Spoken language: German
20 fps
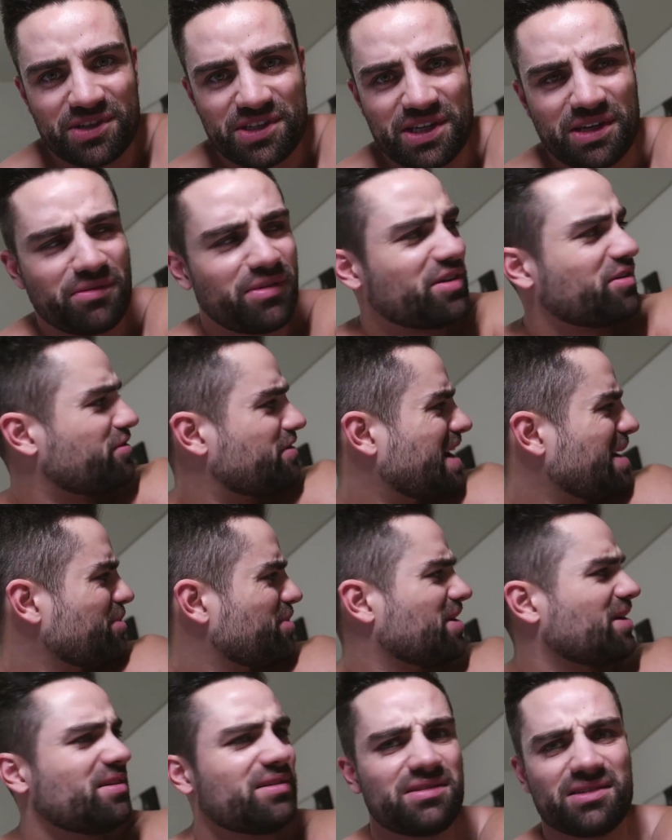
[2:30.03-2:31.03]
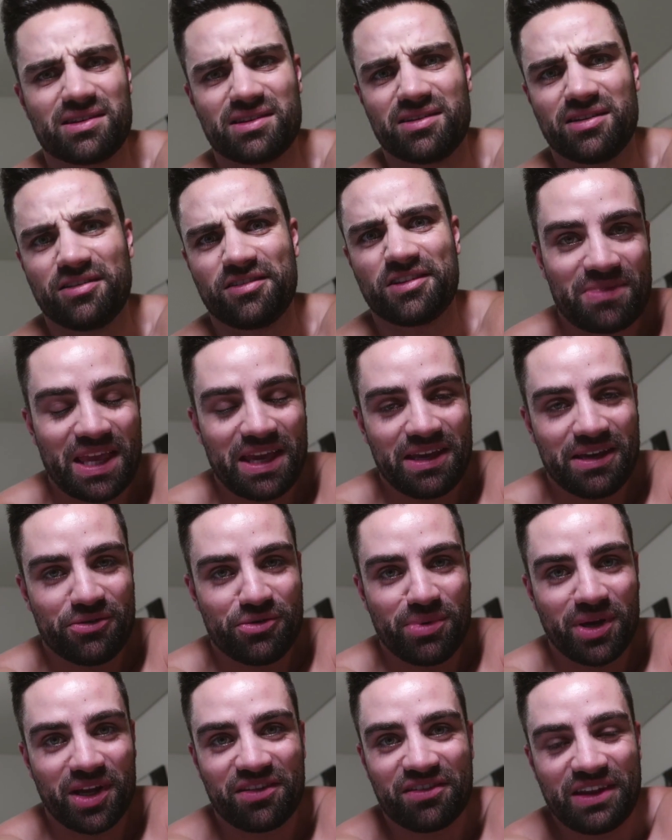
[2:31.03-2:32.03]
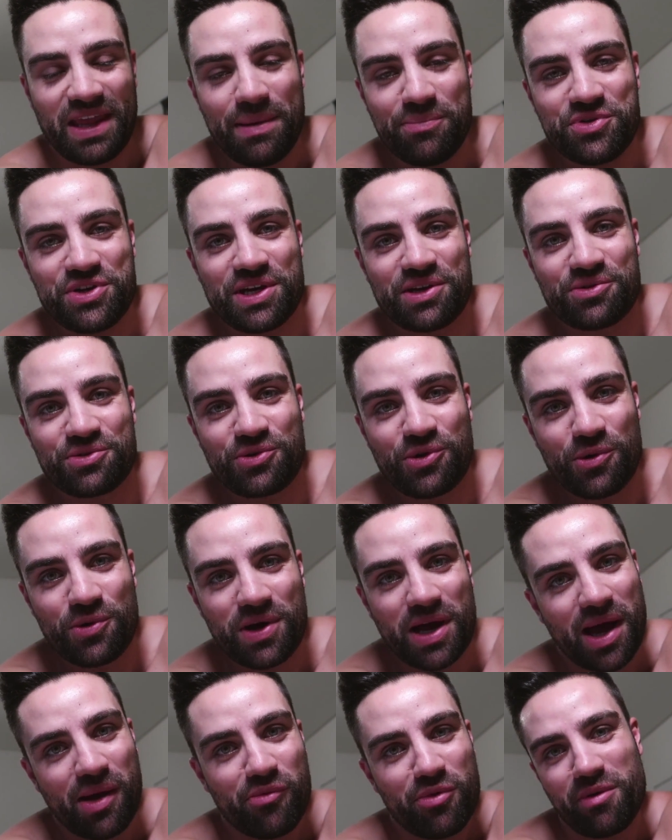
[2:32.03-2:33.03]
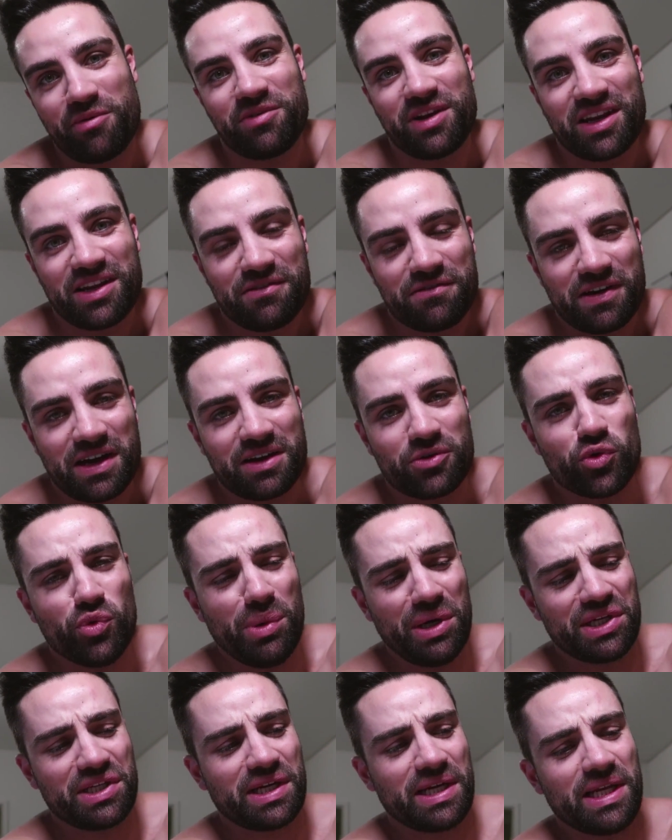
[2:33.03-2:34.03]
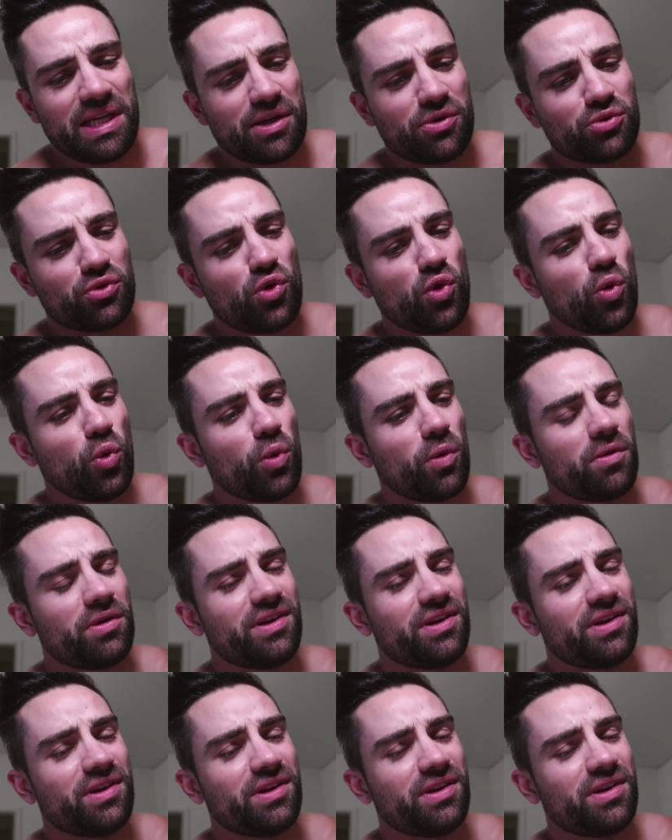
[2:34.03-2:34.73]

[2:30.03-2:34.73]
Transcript: Wahrscheinlich, weil so warm hier drin ist. Über Snapchat und Co. kam immer wieder die Frage Übertraining und Co.